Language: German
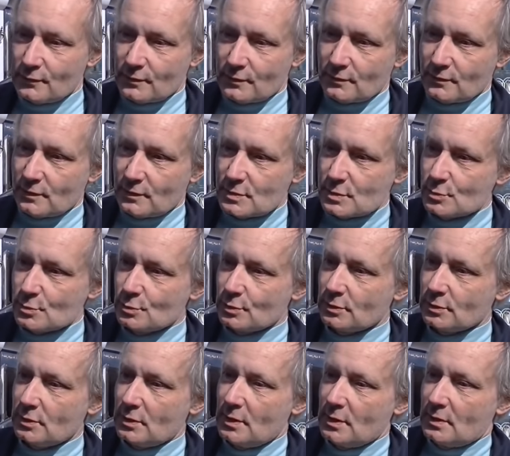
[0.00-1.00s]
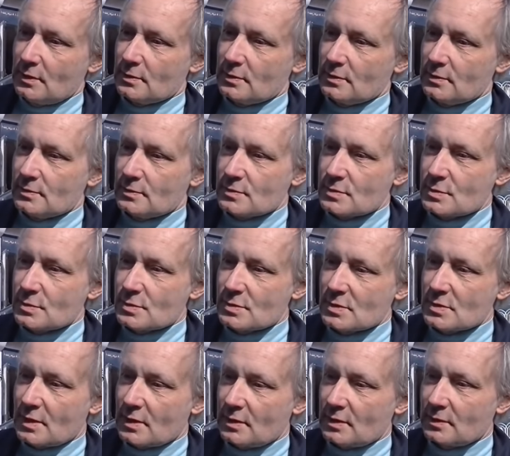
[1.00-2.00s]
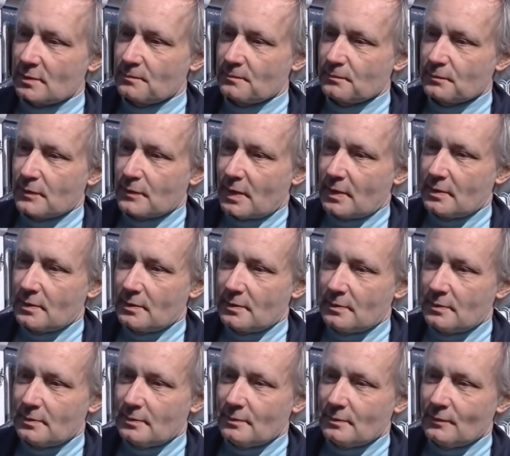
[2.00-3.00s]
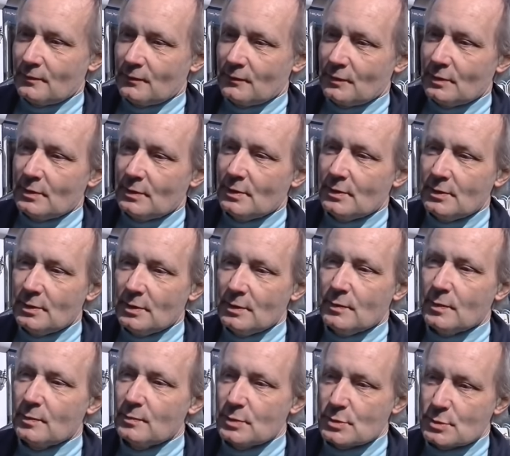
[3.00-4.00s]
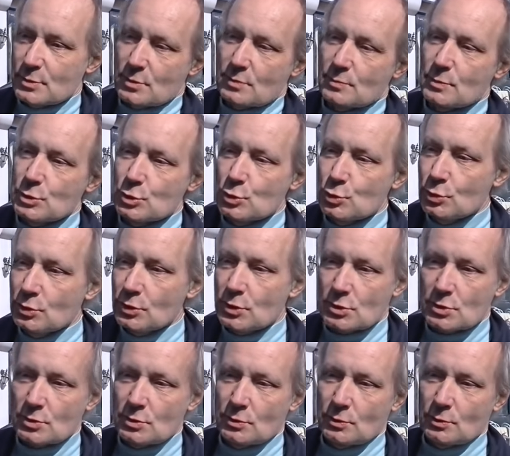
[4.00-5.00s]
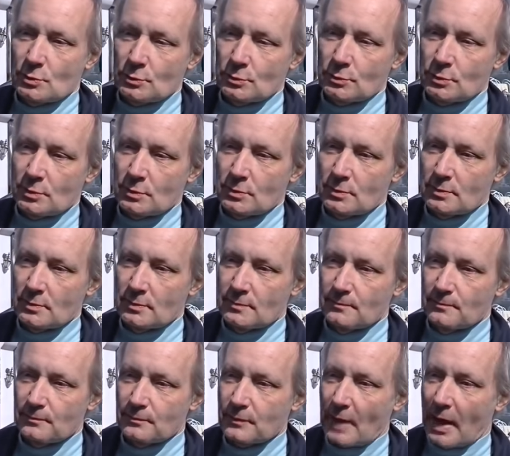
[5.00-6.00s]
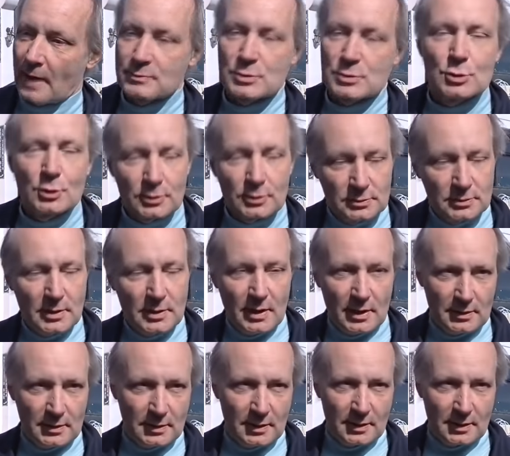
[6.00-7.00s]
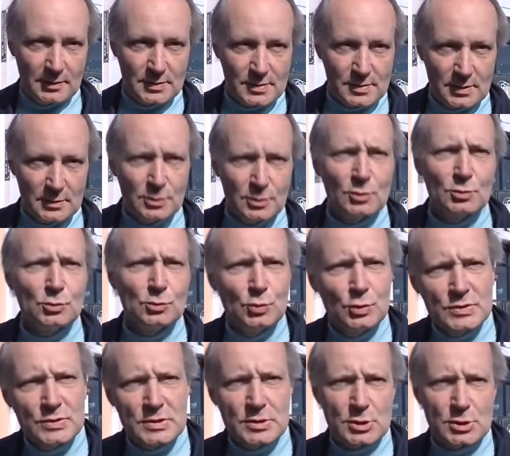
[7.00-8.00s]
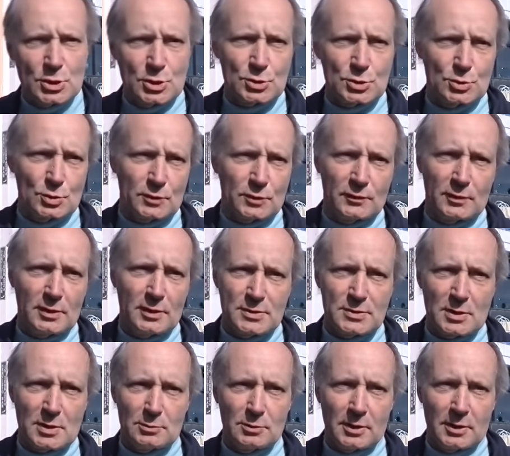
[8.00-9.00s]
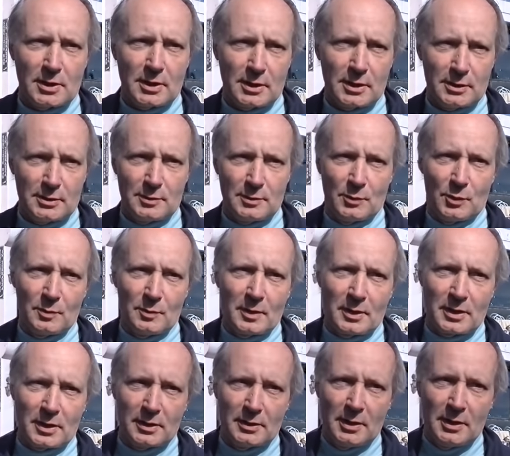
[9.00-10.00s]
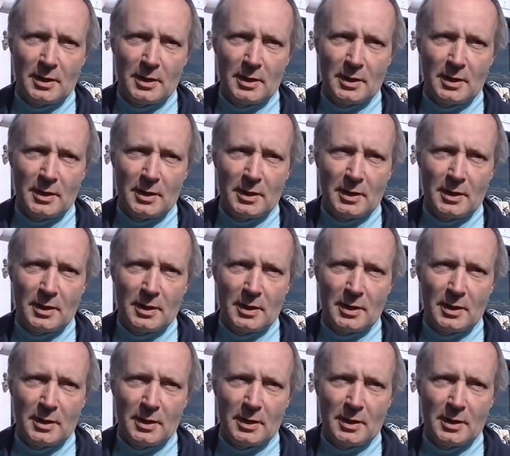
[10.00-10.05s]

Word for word: wird versucht äh, zu zeigen, wie die Liebe bis zum Zynischen und Absurden gehen kann. Es ist ein dionysisches Stück, voller Sauereien im Übrigen.